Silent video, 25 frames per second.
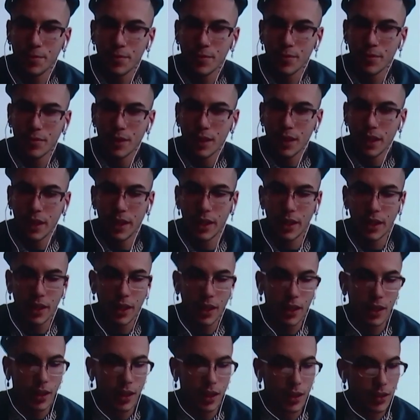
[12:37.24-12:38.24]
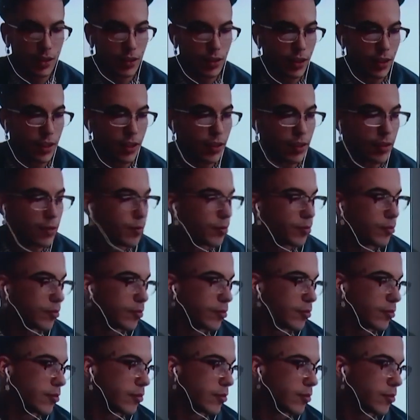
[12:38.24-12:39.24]
Eh, sì.
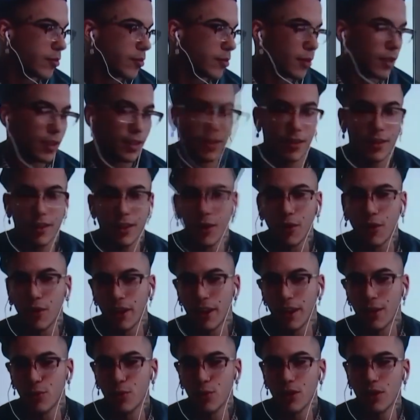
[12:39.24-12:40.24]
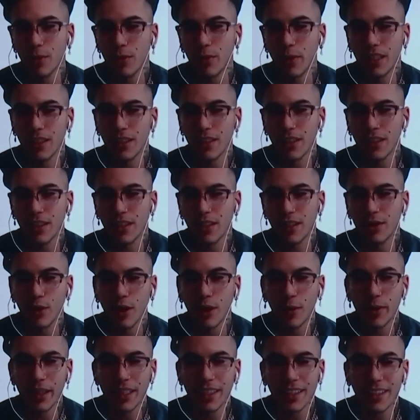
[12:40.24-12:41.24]
Allora, che, che, tu saprai sicuramente.
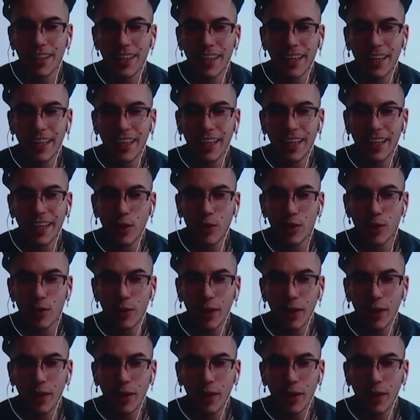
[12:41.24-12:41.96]
Che, oh, guarda, qui il foglio,